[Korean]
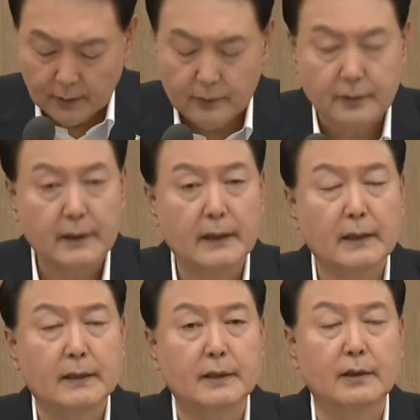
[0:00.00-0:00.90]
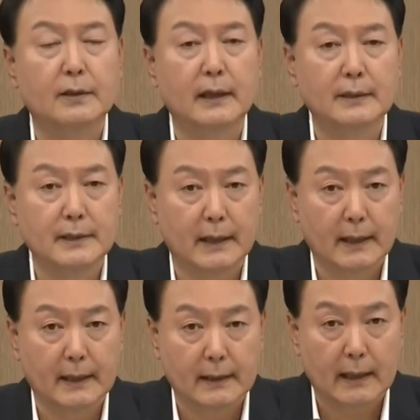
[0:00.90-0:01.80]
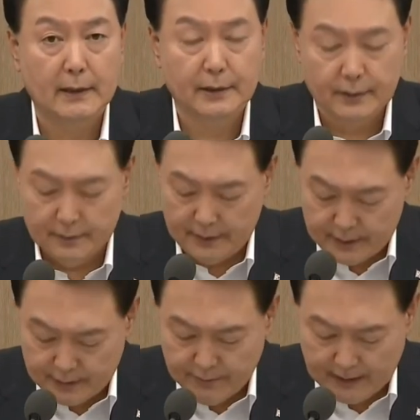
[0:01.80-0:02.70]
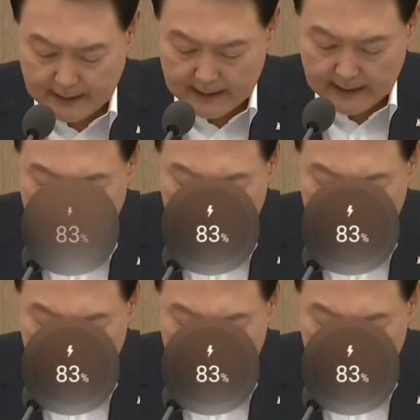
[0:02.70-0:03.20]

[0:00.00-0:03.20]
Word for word: 어떻게 기억하느냐에 달려 있습니다.